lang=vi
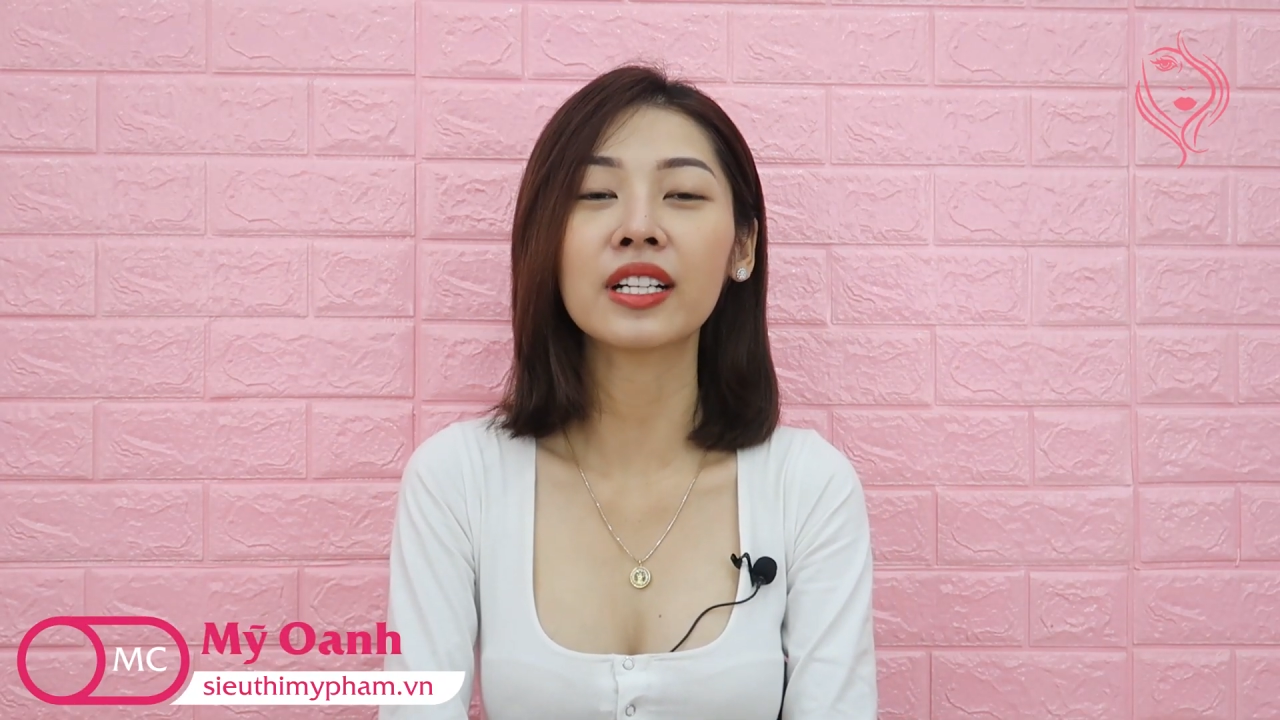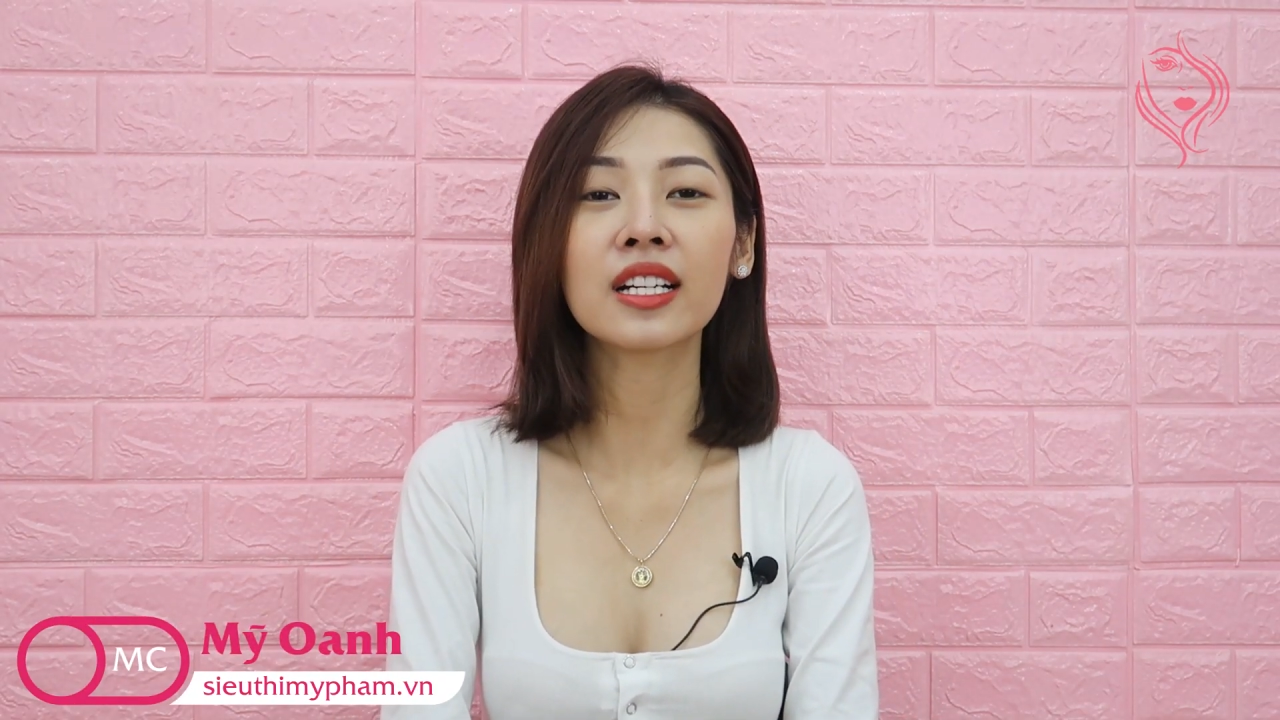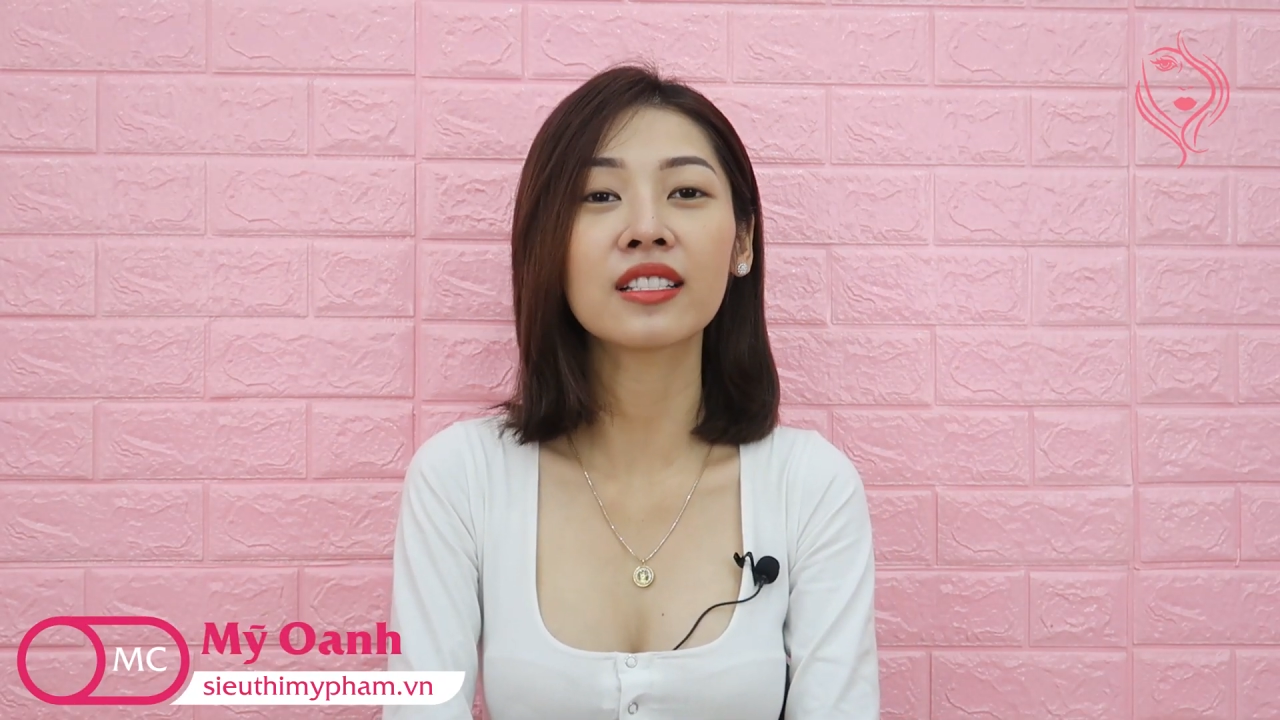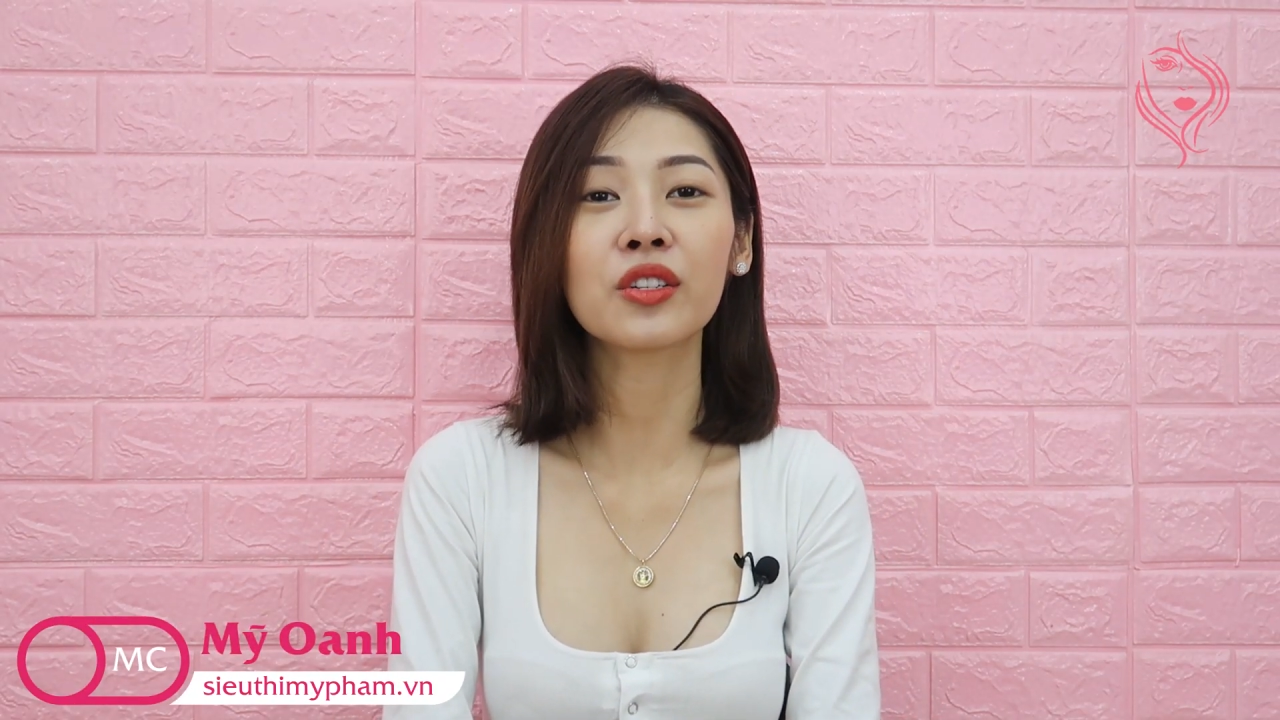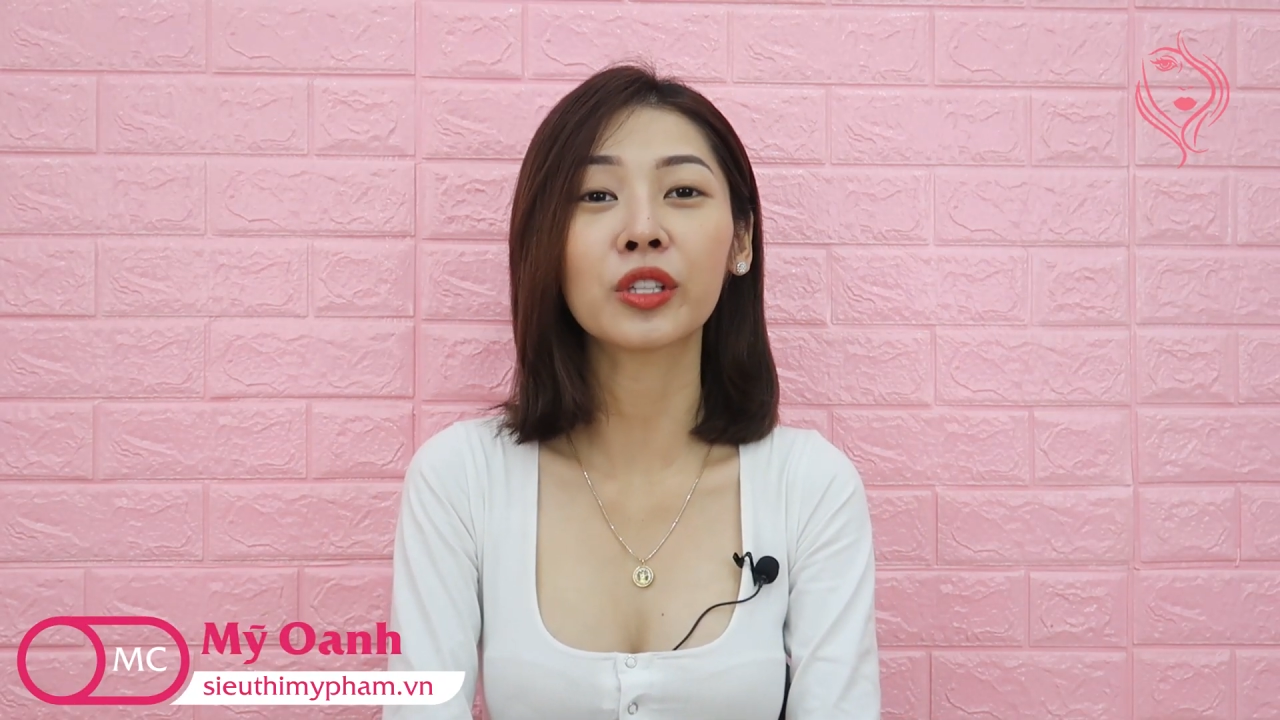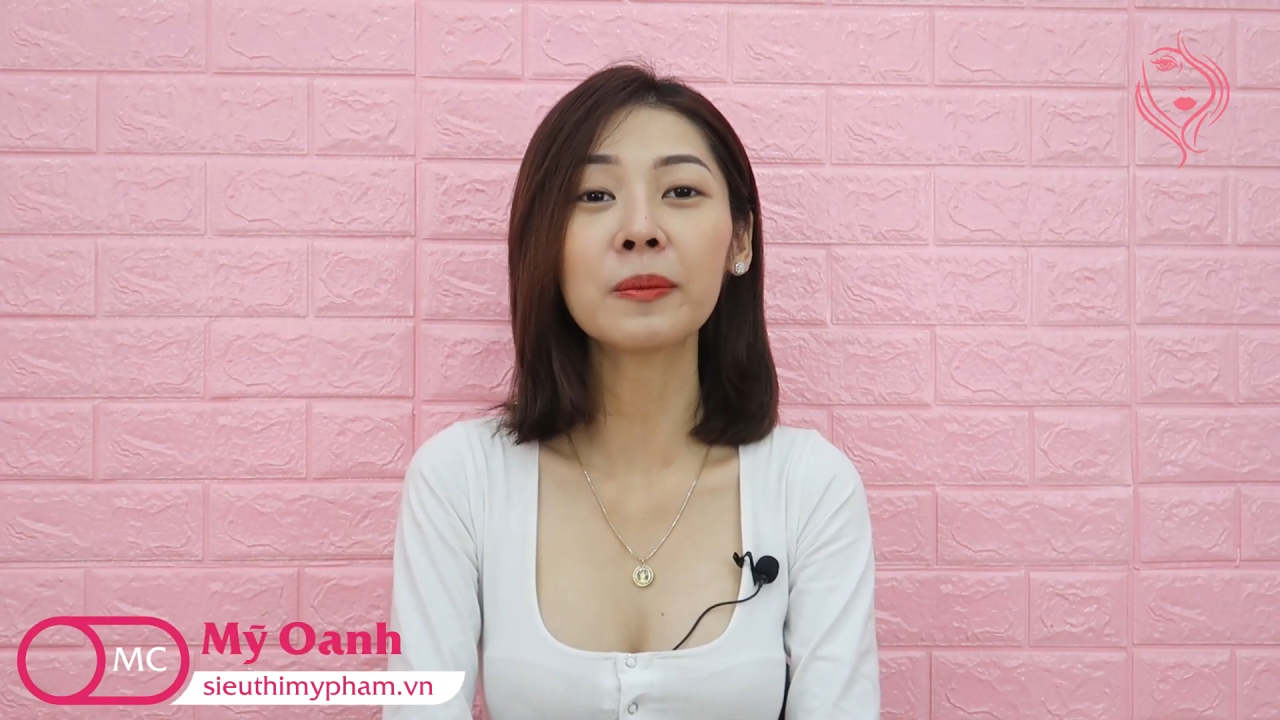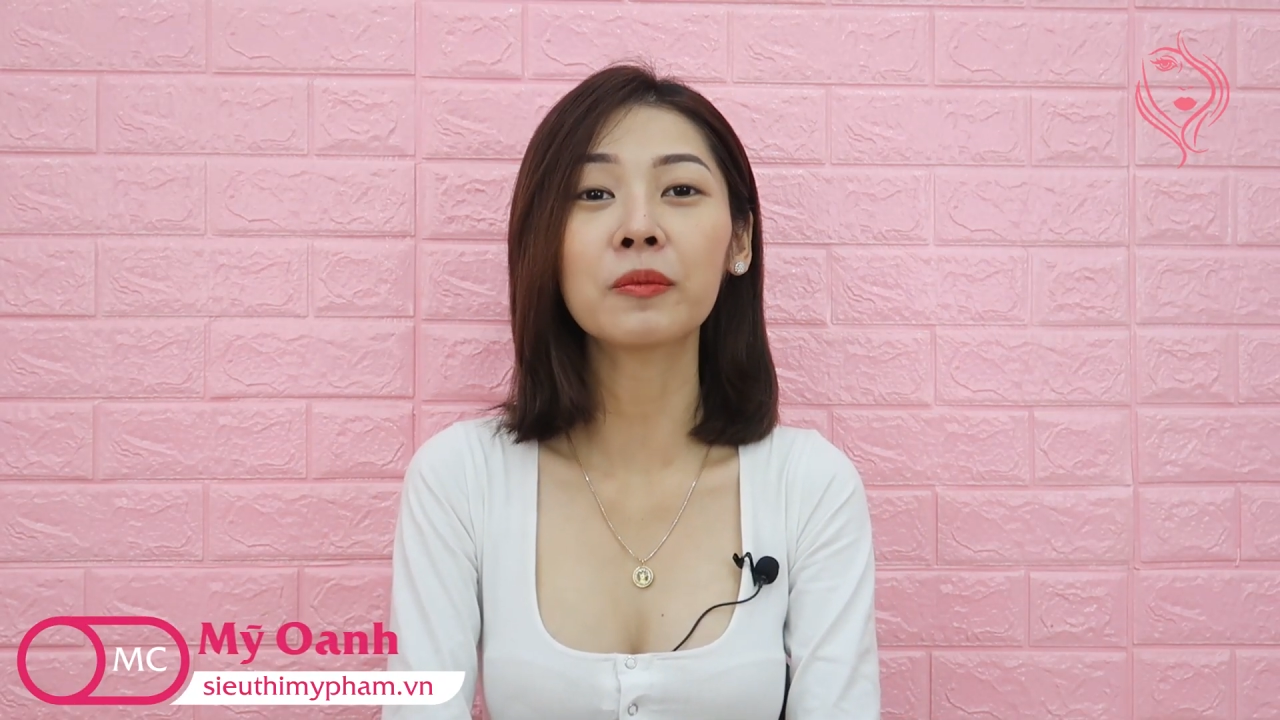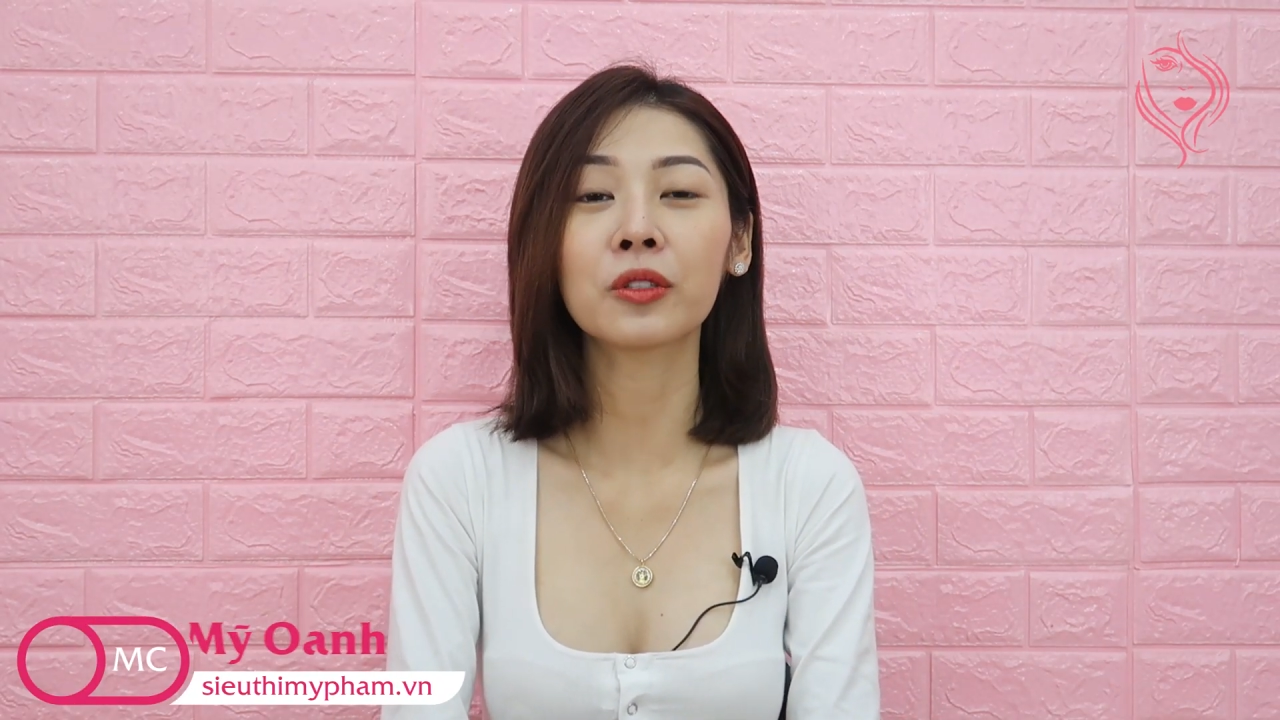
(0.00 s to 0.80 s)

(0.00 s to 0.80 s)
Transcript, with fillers: với kênh YouTube